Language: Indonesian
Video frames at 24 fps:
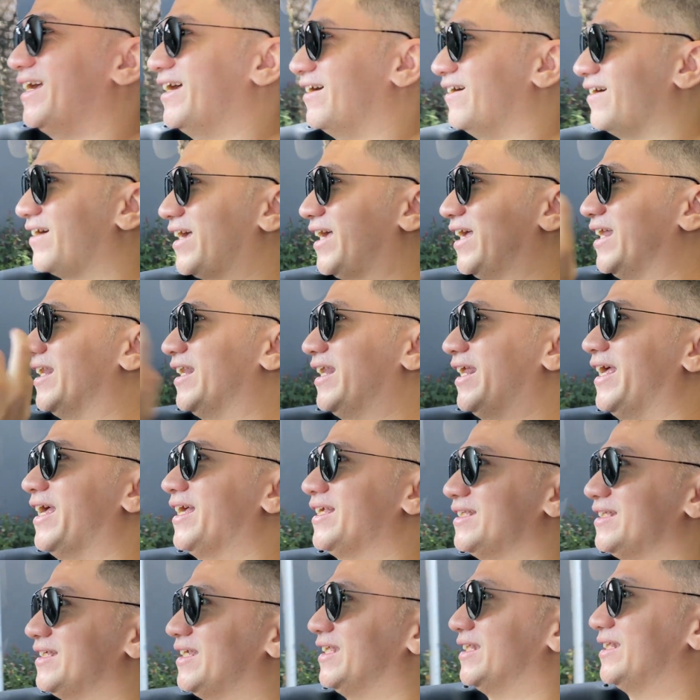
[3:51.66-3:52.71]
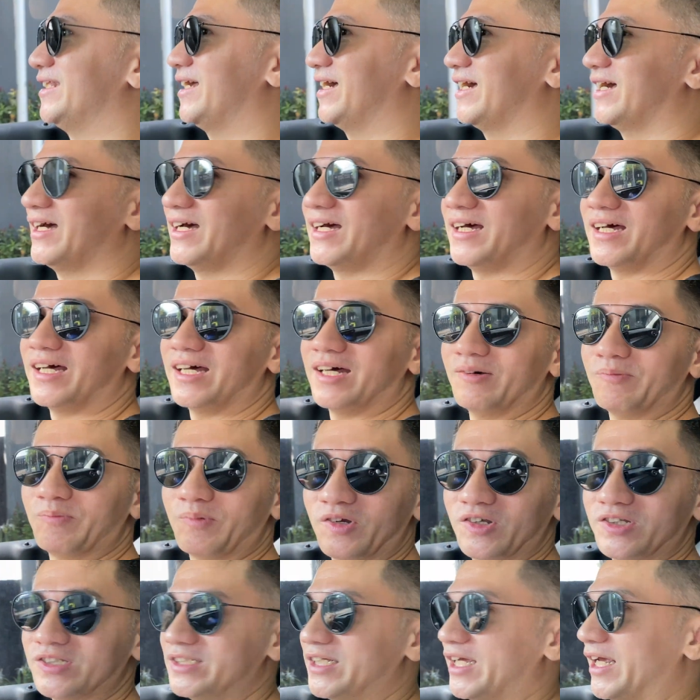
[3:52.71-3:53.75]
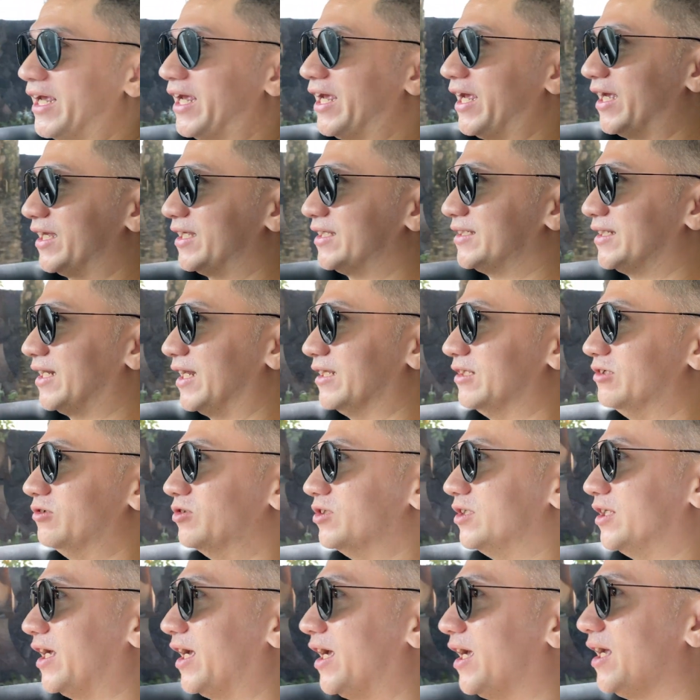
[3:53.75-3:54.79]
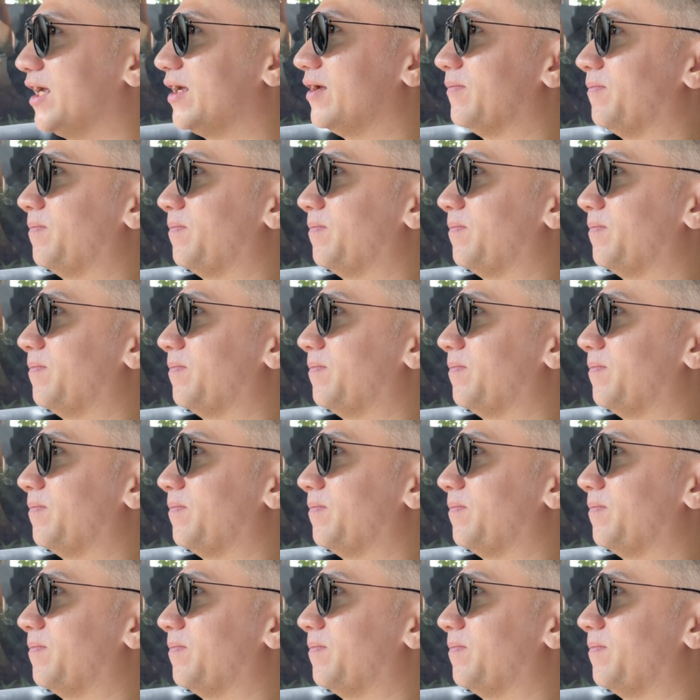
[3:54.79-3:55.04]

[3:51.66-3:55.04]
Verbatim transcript: Oke, next kita ke project selanjutnya.